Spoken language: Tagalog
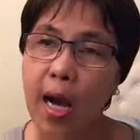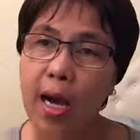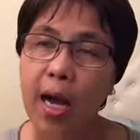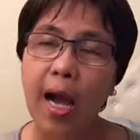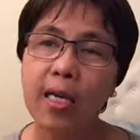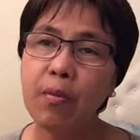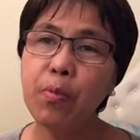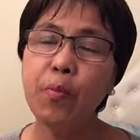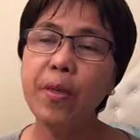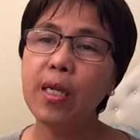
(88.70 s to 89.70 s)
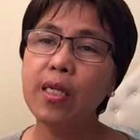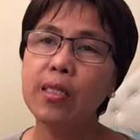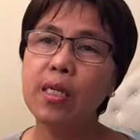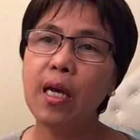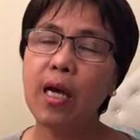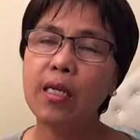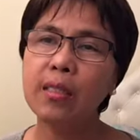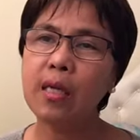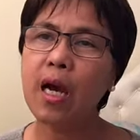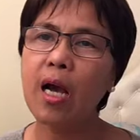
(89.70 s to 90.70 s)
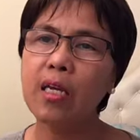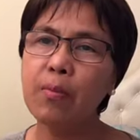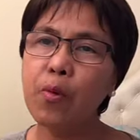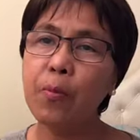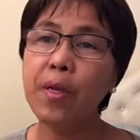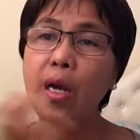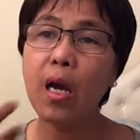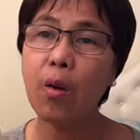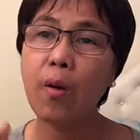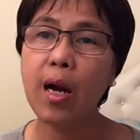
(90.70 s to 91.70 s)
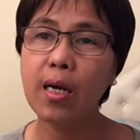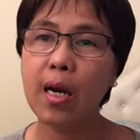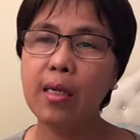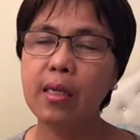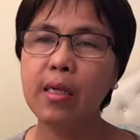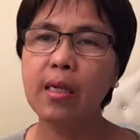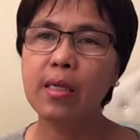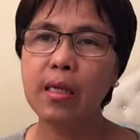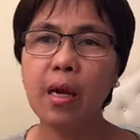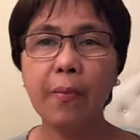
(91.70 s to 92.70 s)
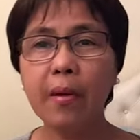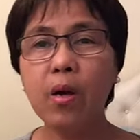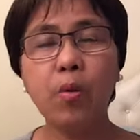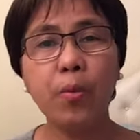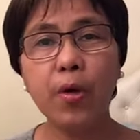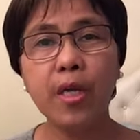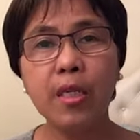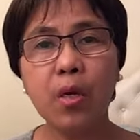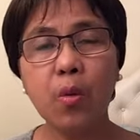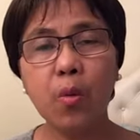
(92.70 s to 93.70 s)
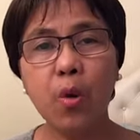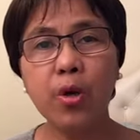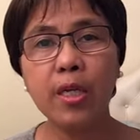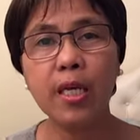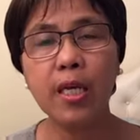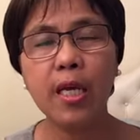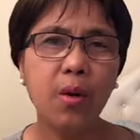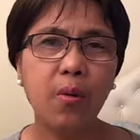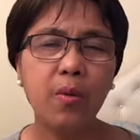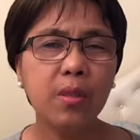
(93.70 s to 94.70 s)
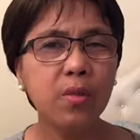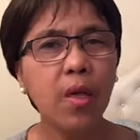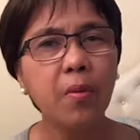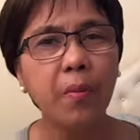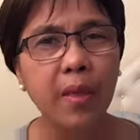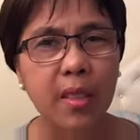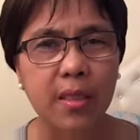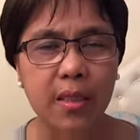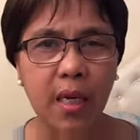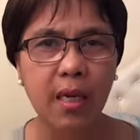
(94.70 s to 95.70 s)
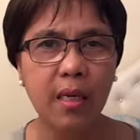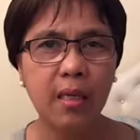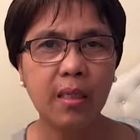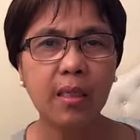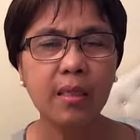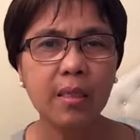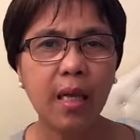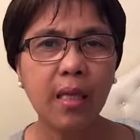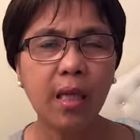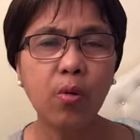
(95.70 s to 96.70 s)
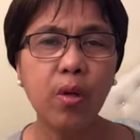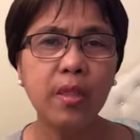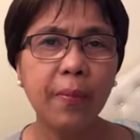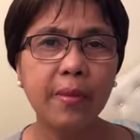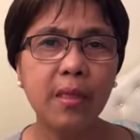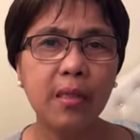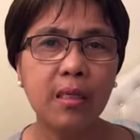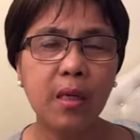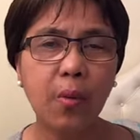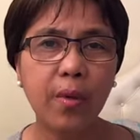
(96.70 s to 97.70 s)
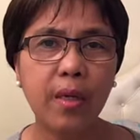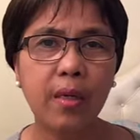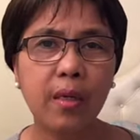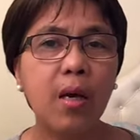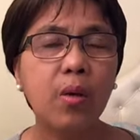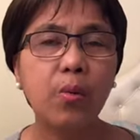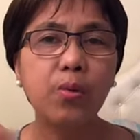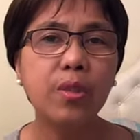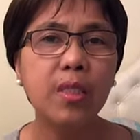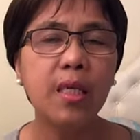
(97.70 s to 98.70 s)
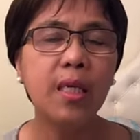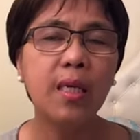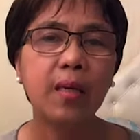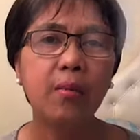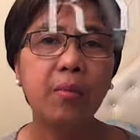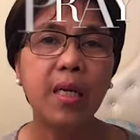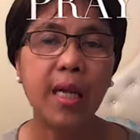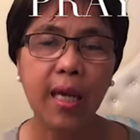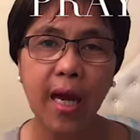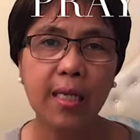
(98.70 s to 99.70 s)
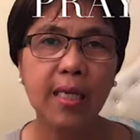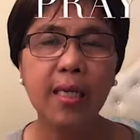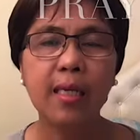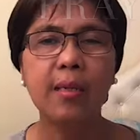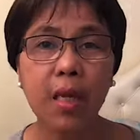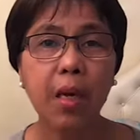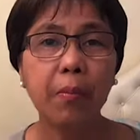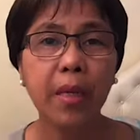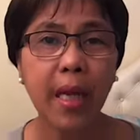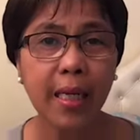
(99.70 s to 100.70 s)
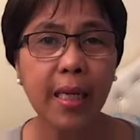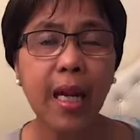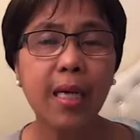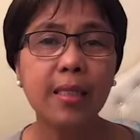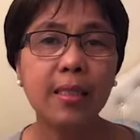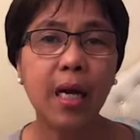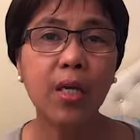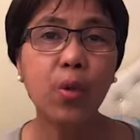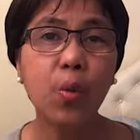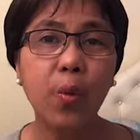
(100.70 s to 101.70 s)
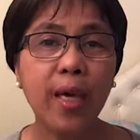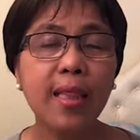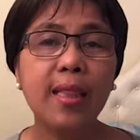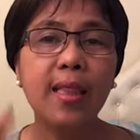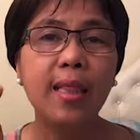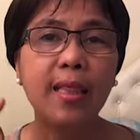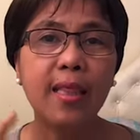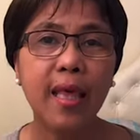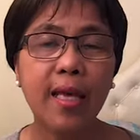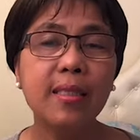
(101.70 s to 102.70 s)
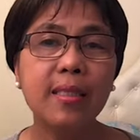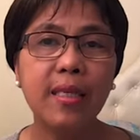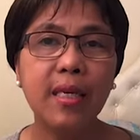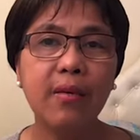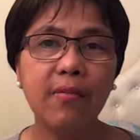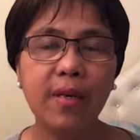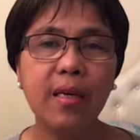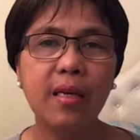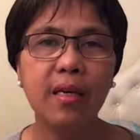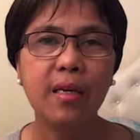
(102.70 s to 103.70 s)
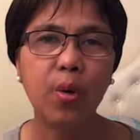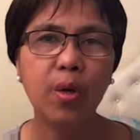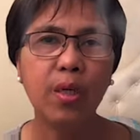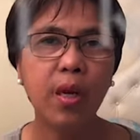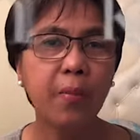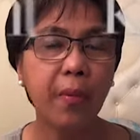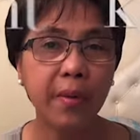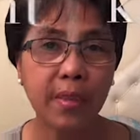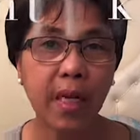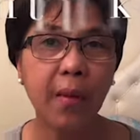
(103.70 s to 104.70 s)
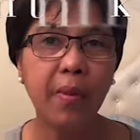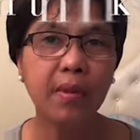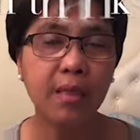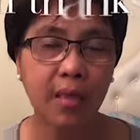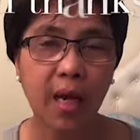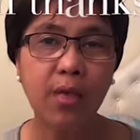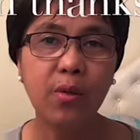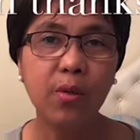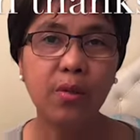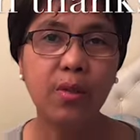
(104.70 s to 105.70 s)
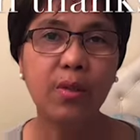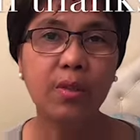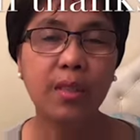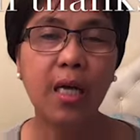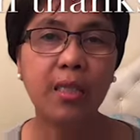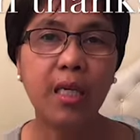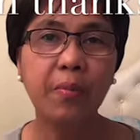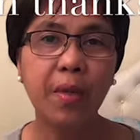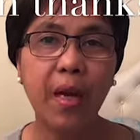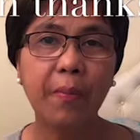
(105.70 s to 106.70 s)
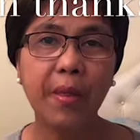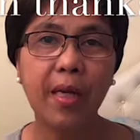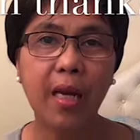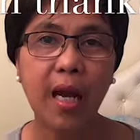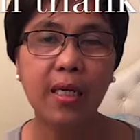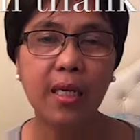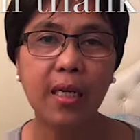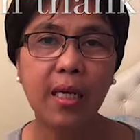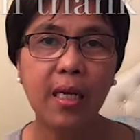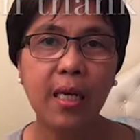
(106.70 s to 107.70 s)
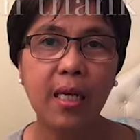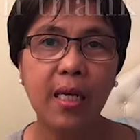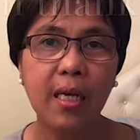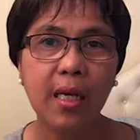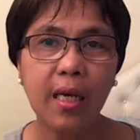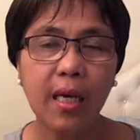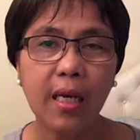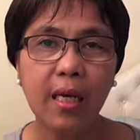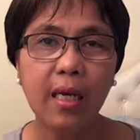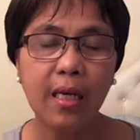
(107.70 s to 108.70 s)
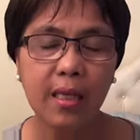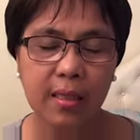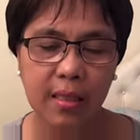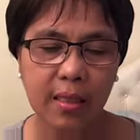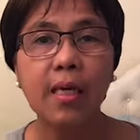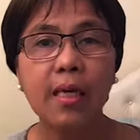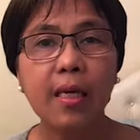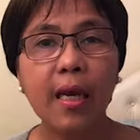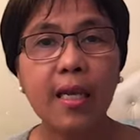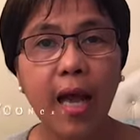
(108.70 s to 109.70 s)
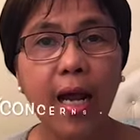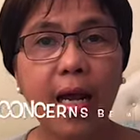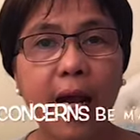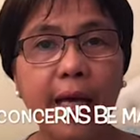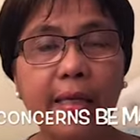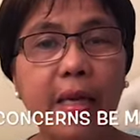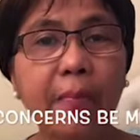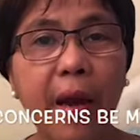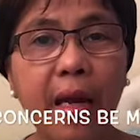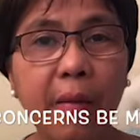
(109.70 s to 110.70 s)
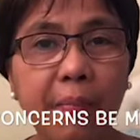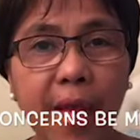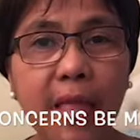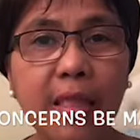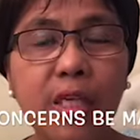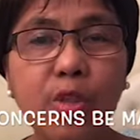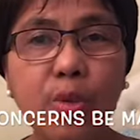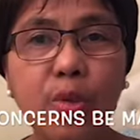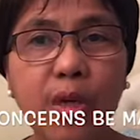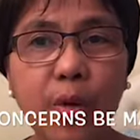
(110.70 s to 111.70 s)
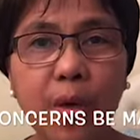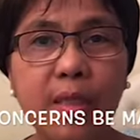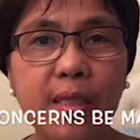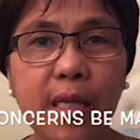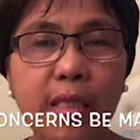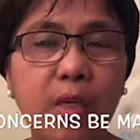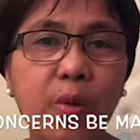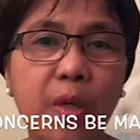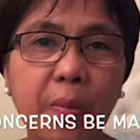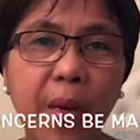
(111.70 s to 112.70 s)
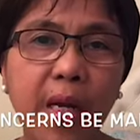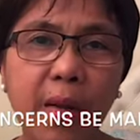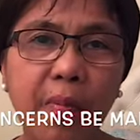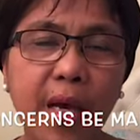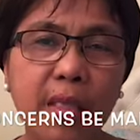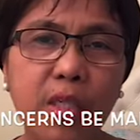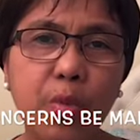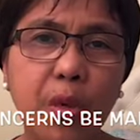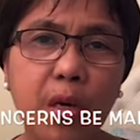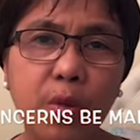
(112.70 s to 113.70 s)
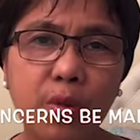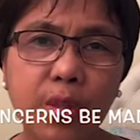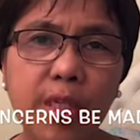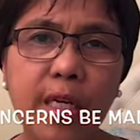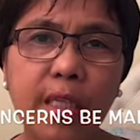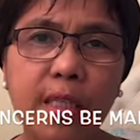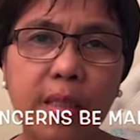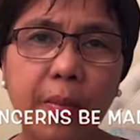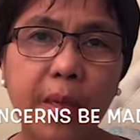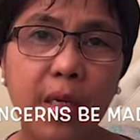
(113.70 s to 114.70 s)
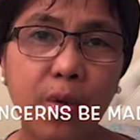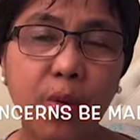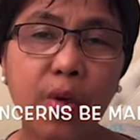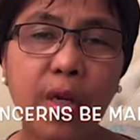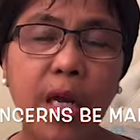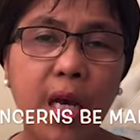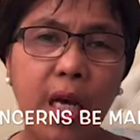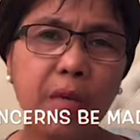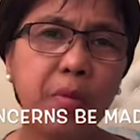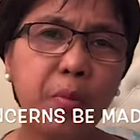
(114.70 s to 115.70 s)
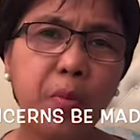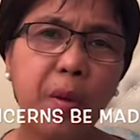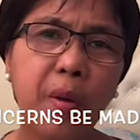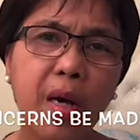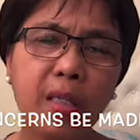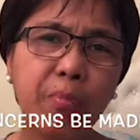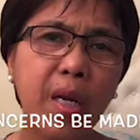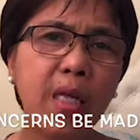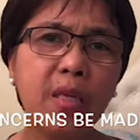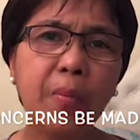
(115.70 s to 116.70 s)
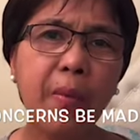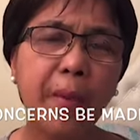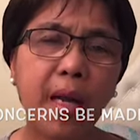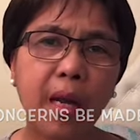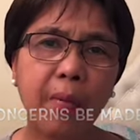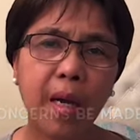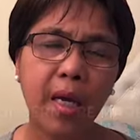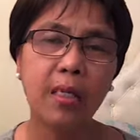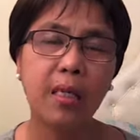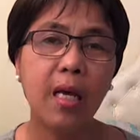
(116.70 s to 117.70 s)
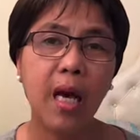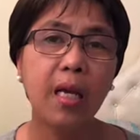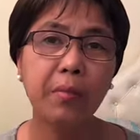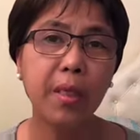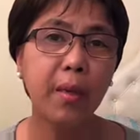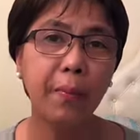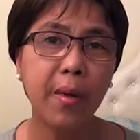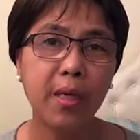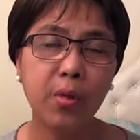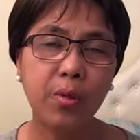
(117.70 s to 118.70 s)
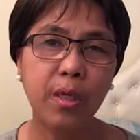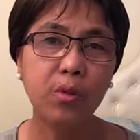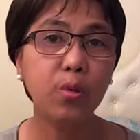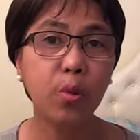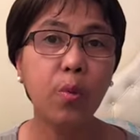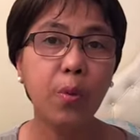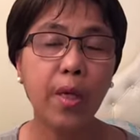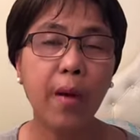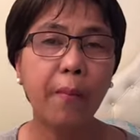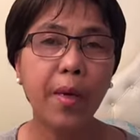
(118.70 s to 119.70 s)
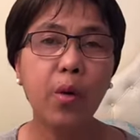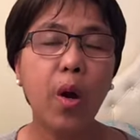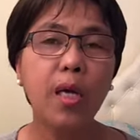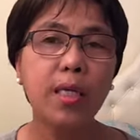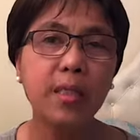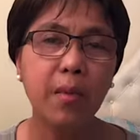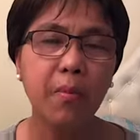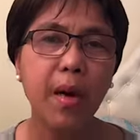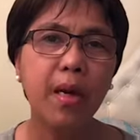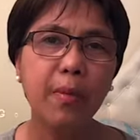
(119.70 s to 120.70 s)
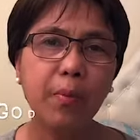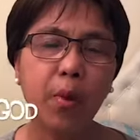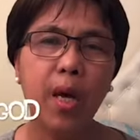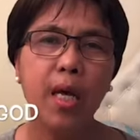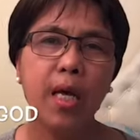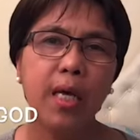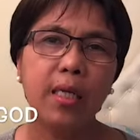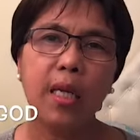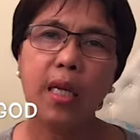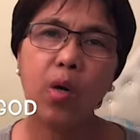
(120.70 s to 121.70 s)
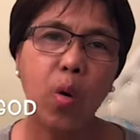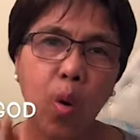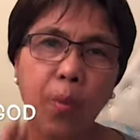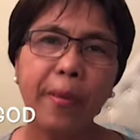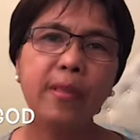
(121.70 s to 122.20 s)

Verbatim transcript: Ang akin pong pinanindigan is ang akin pong pinanghawakan na kapag ako po ay nag-worry, huwag daw tayo mabalisa. Instead, ano ang dapat natin gawin? Kundi manalangin. Mananalangin tayo with thanksgiving. Nagpapasalamat na tayo sa ating ipinapanalangin And kailangan ipaalam natin yung request natin o ipaalam natin yung mga concern natin sa Panginoon. Alam niyo po ba bakit pa natin ipapaalam? Ay alam, alam na ng Panginoon yan. Totoo po yan. Pero ang isang bagay po na nag-open